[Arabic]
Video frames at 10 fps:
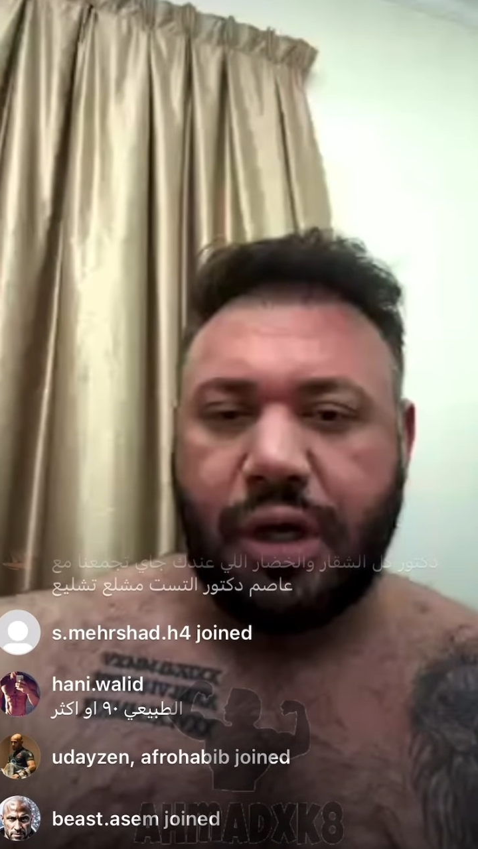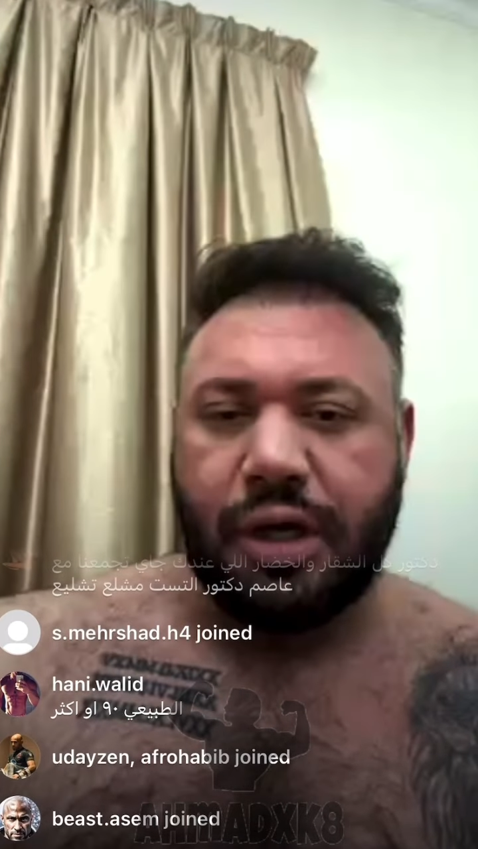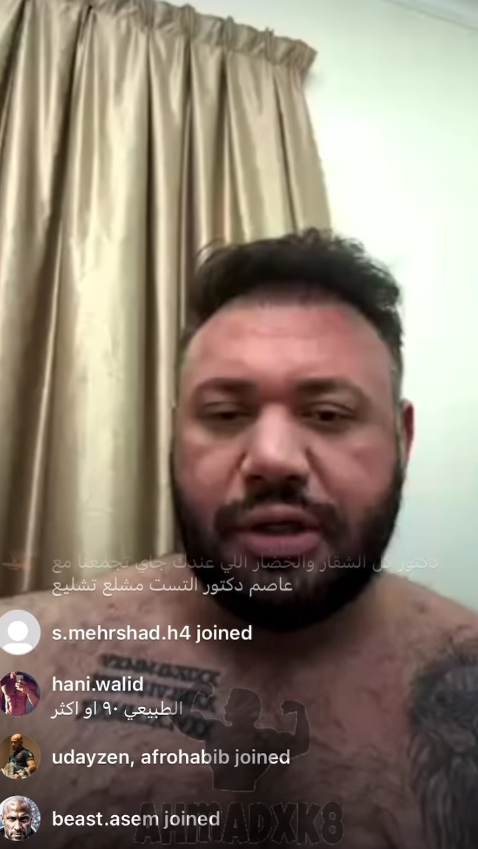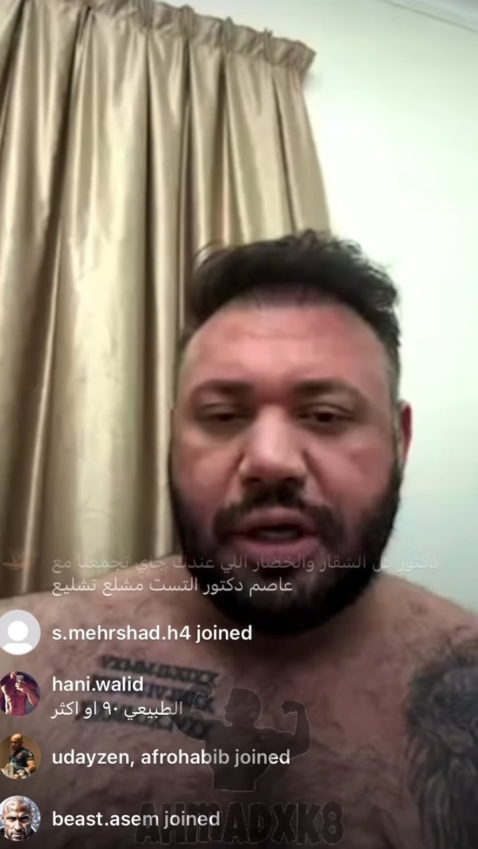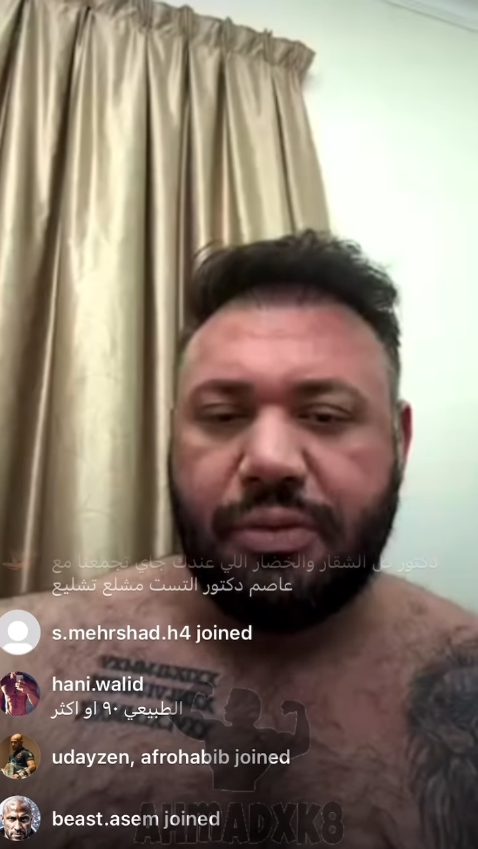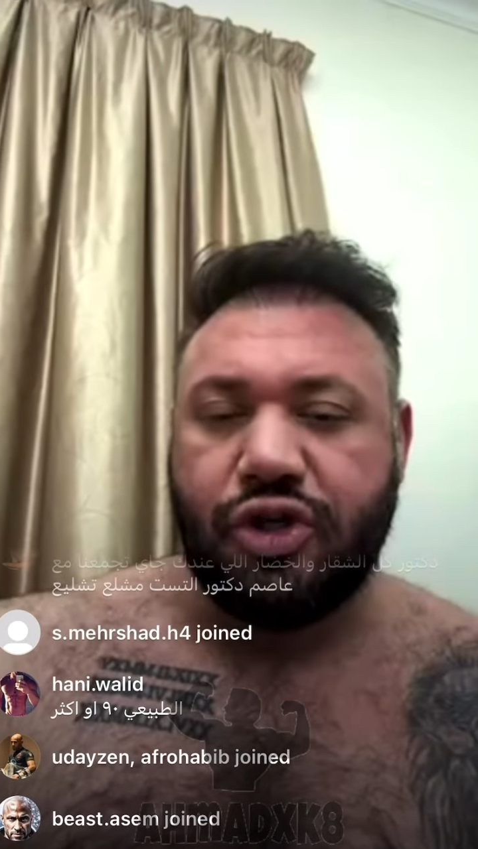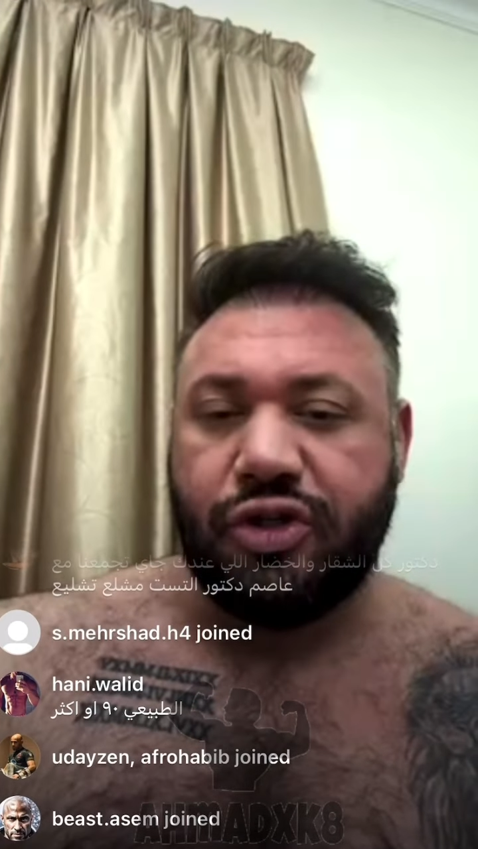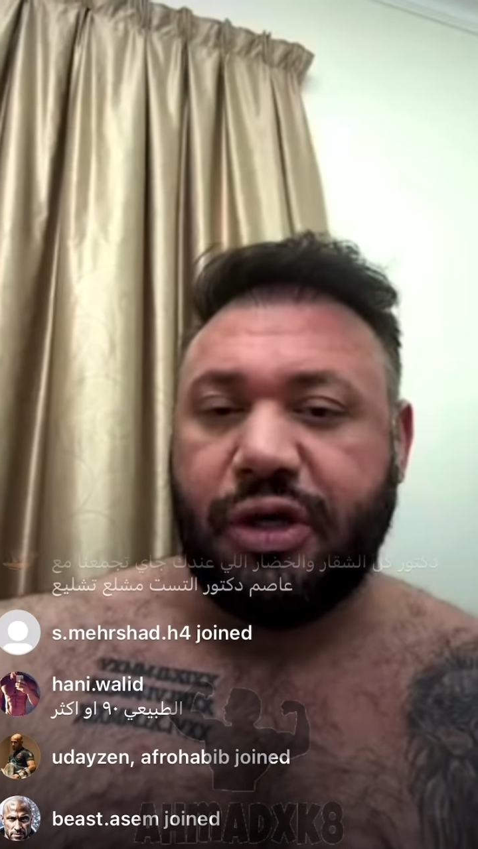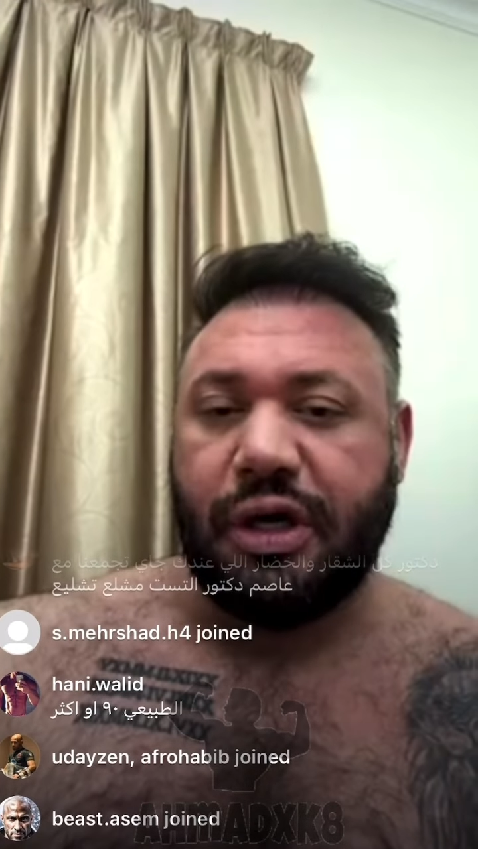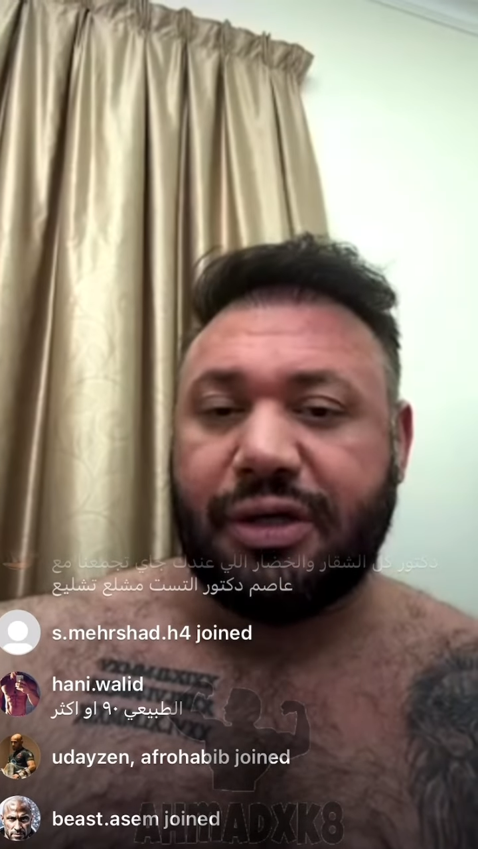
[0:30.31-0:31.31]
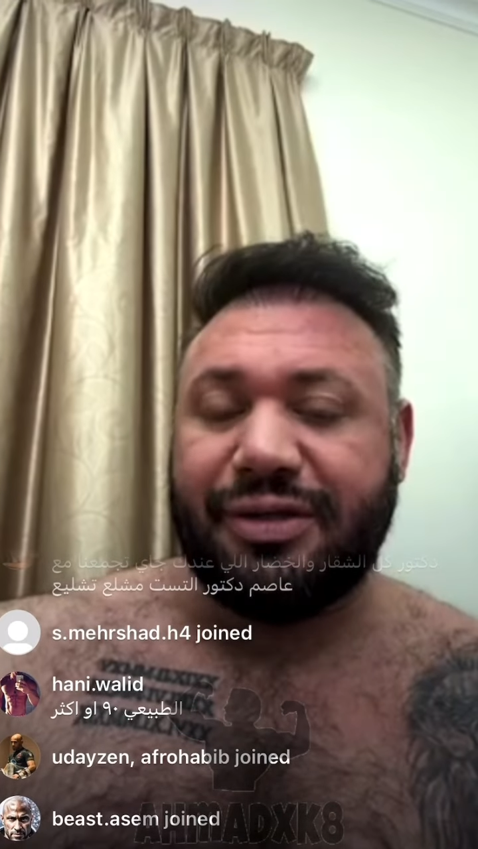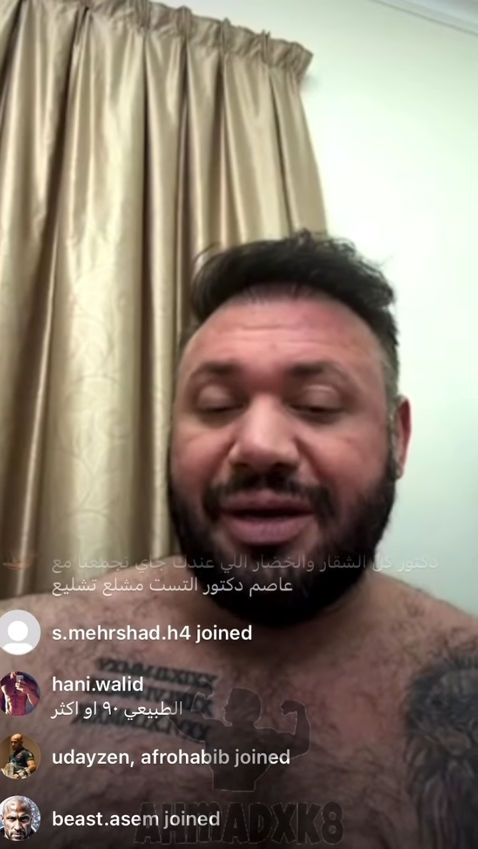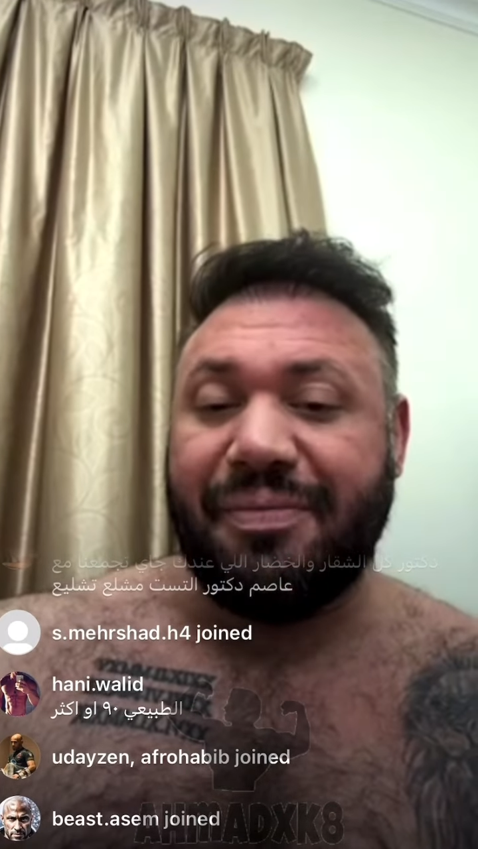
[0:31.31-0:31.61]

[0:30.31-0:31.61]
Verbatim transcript: اقدر امشي تي ار تي